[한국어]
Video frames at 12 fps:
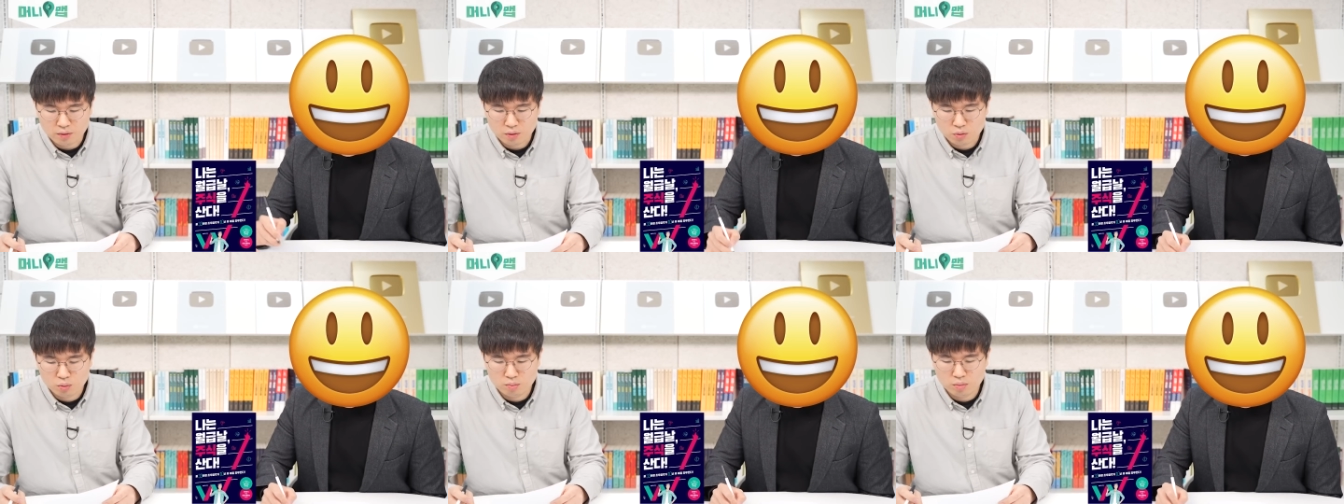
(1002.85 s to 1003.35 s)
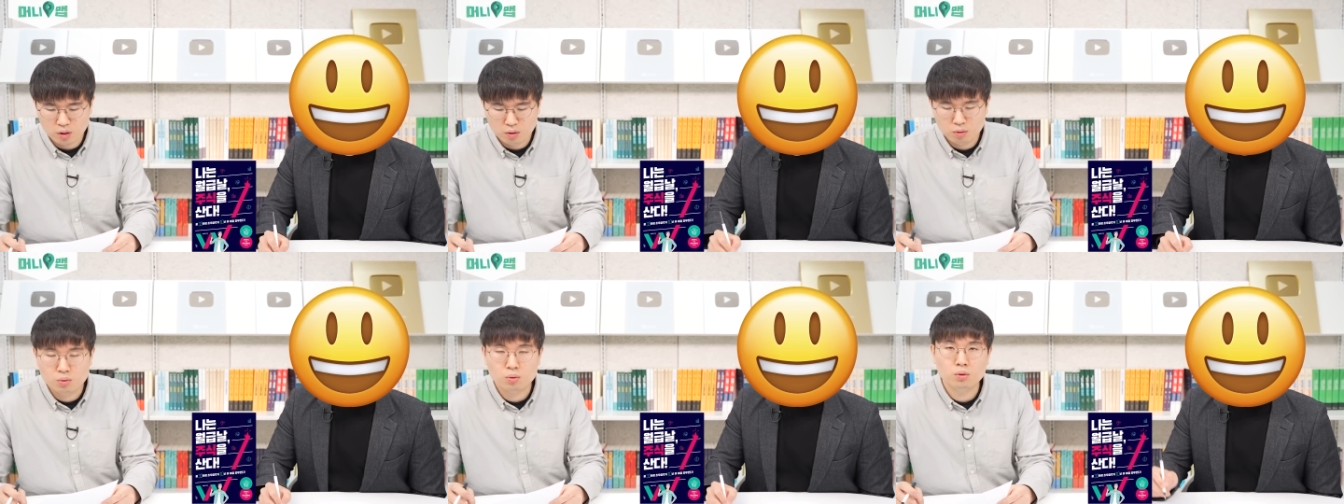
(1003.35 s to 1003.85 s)
네, 맞아요.
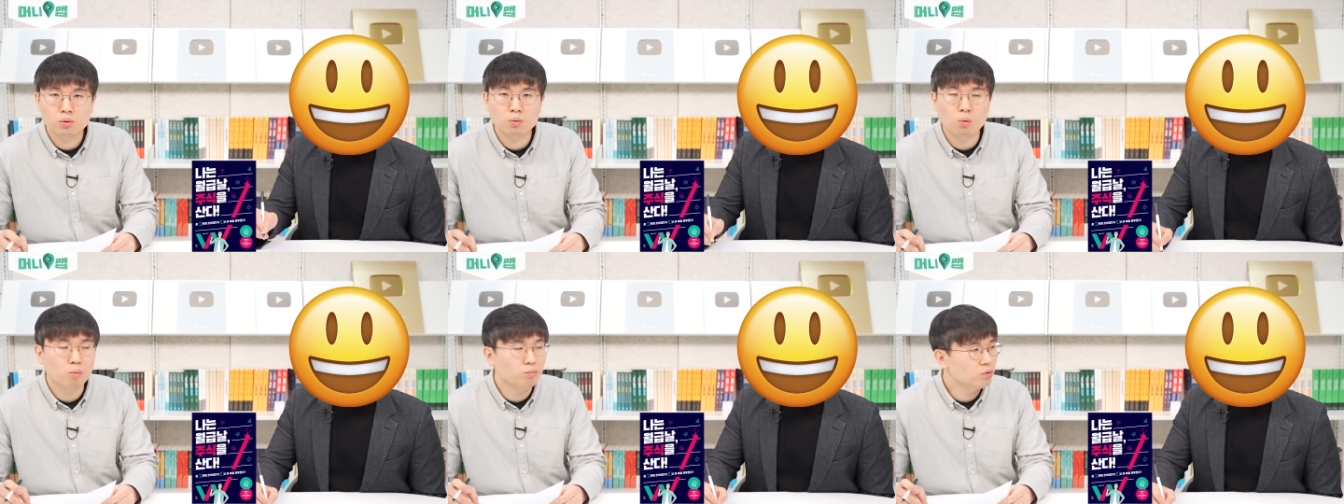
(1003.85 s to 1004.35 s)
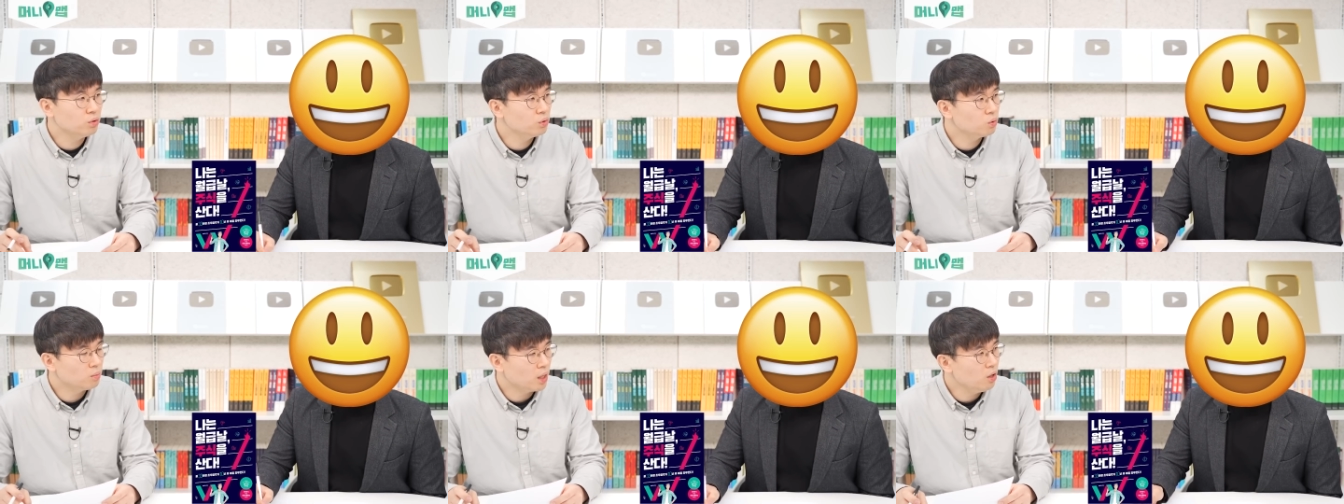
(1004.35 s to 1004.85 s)
이런 쪽을 좀 공부를
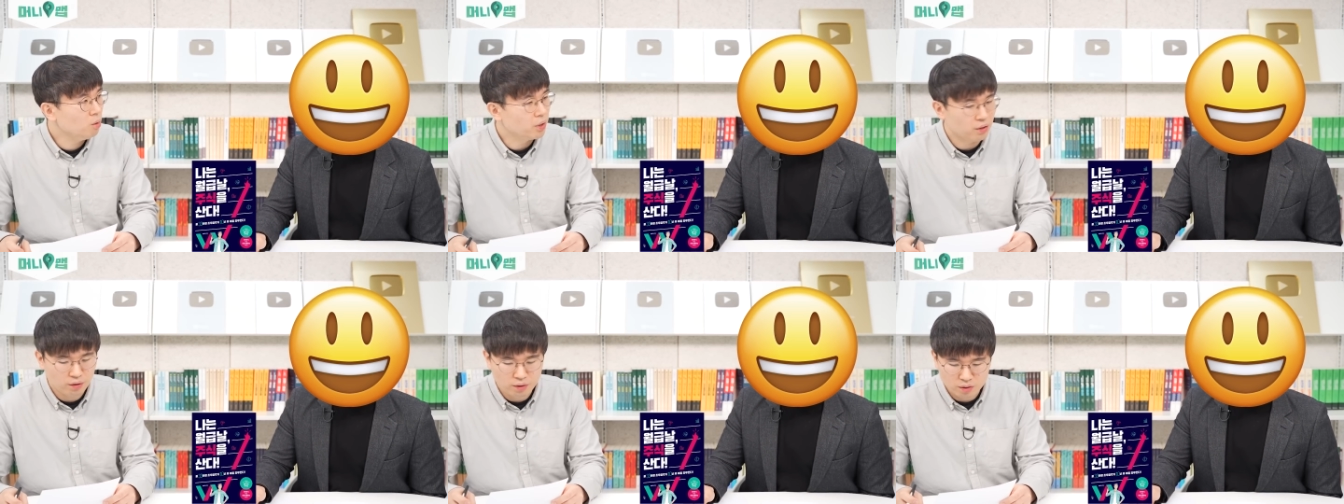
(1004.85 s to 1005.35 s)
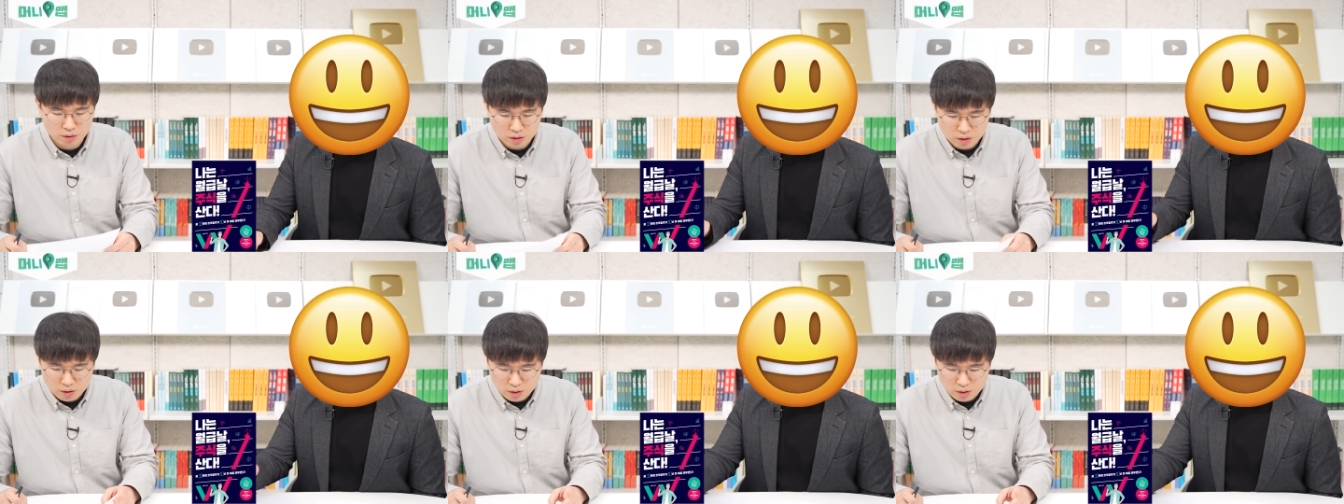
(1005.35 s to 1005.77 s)
좀 하려면 네.